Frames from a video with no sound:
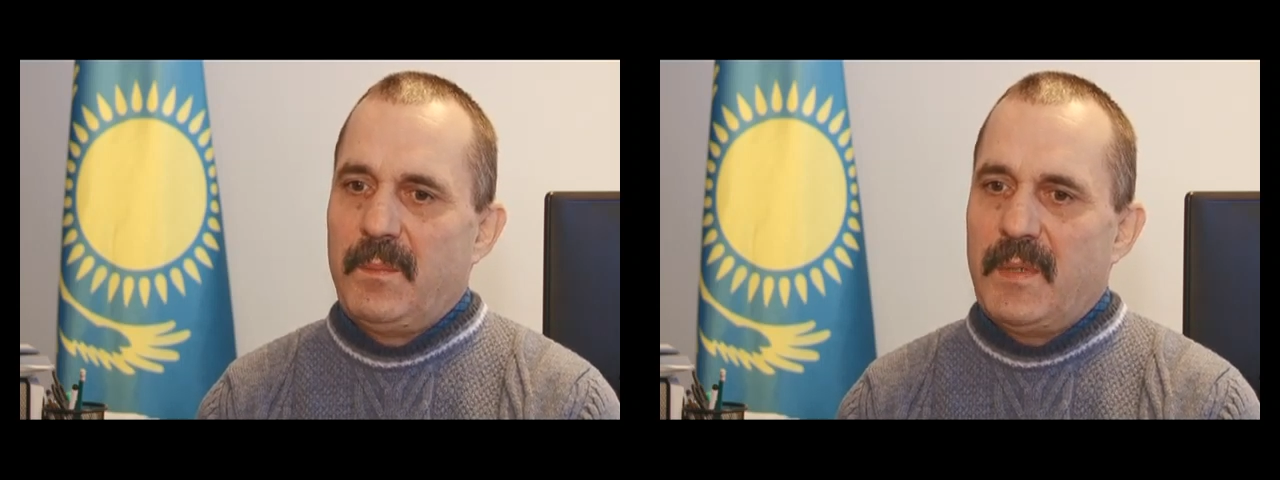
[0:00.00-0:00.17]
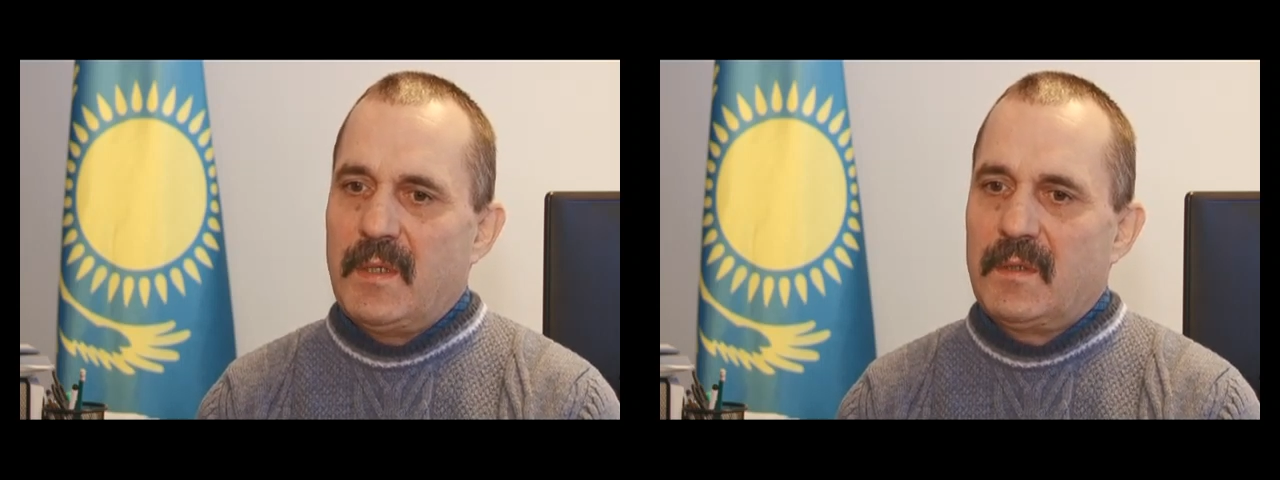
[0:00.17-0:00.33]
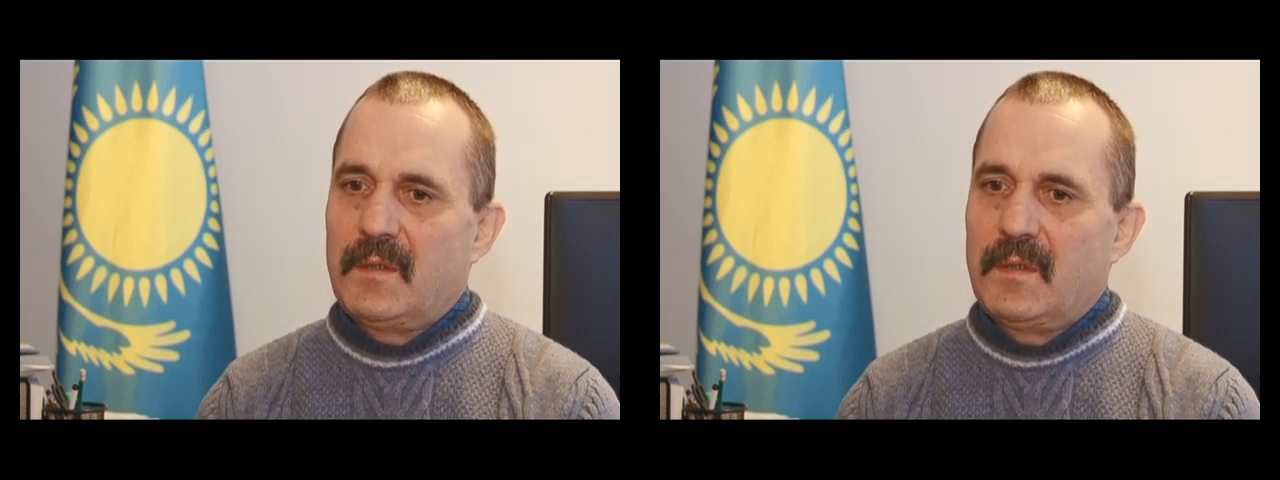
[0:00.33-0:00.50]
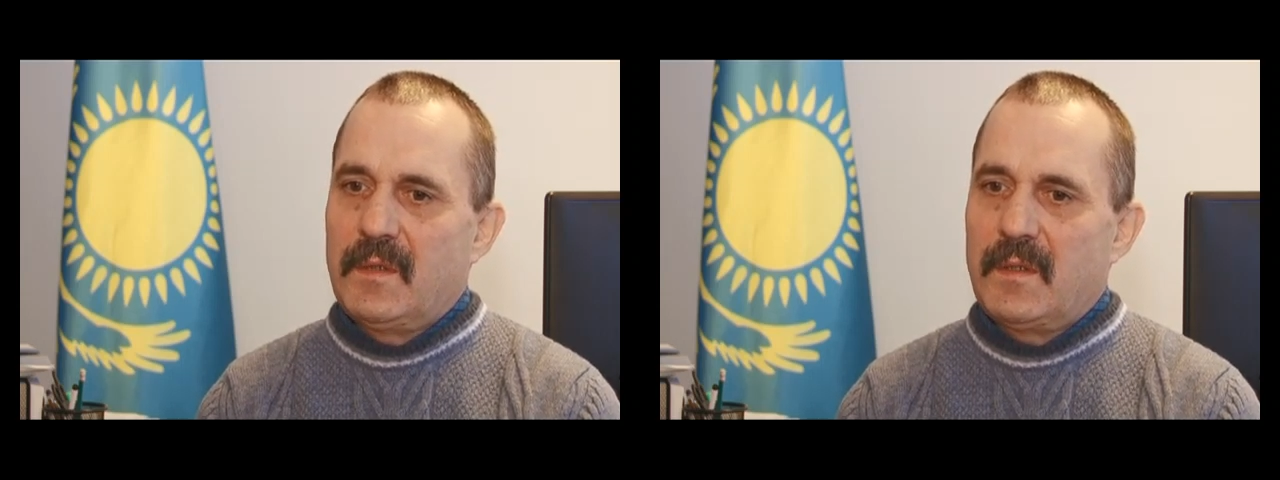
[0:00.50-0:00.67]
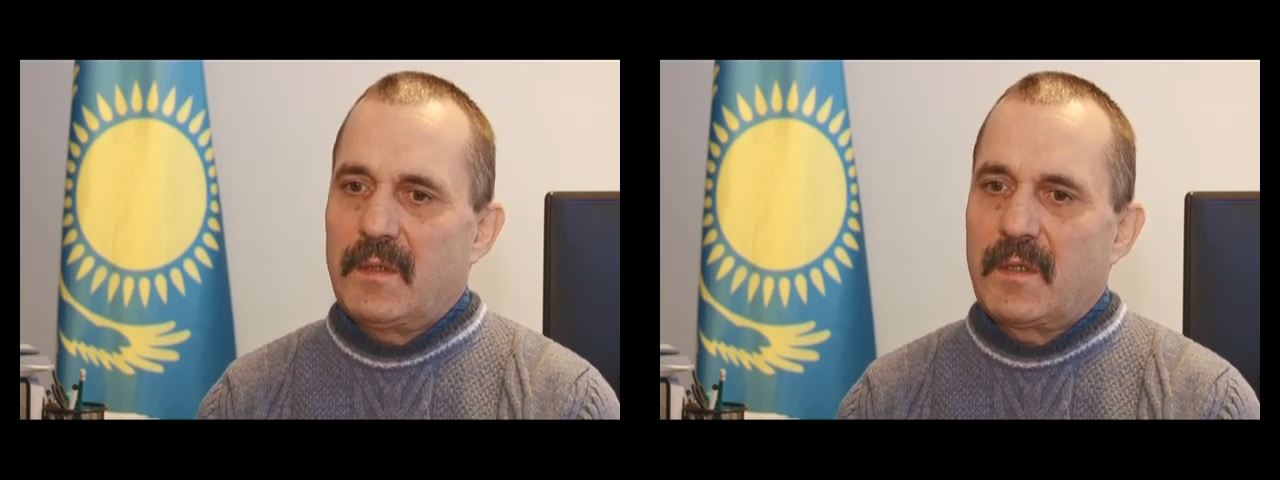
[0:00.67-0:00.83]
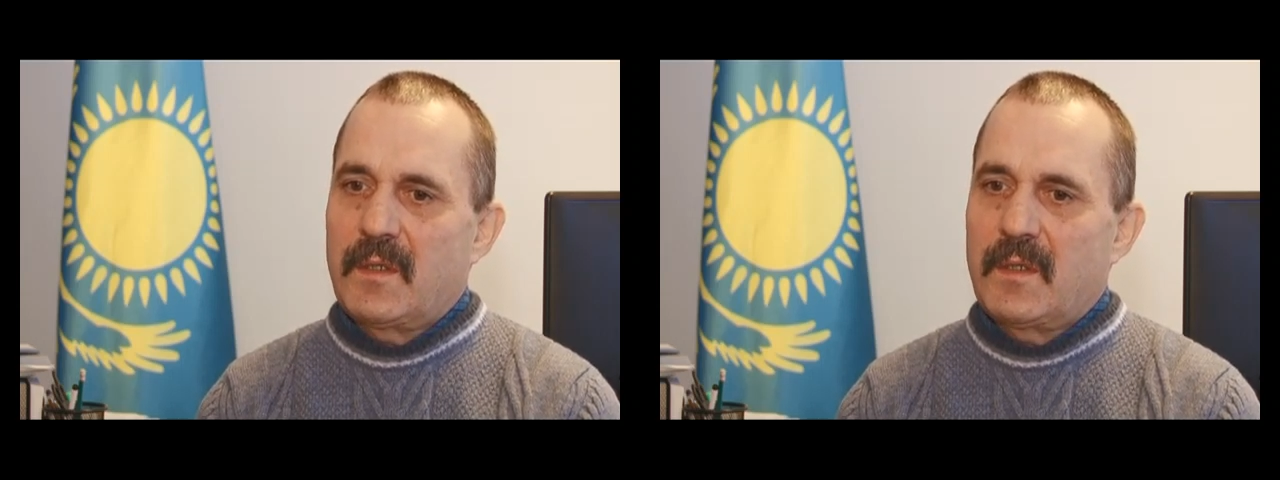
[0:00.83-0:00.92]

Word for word: 5Т,